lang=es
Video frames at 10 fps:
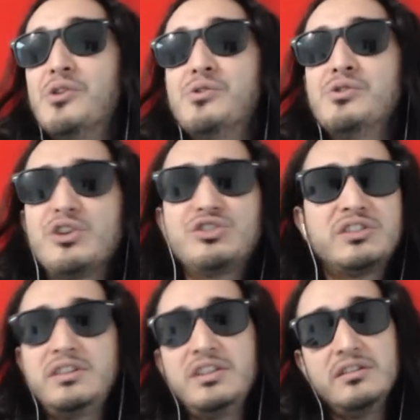unos
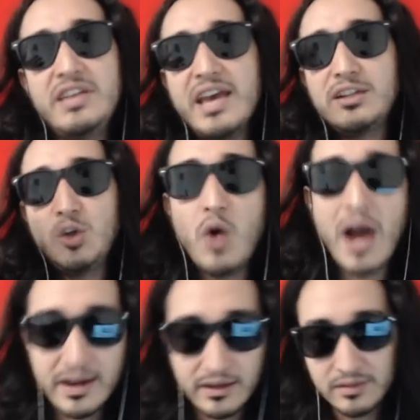10
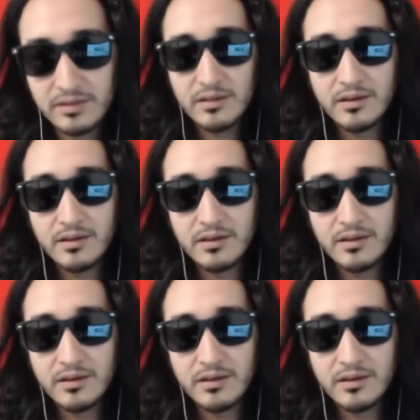lugares.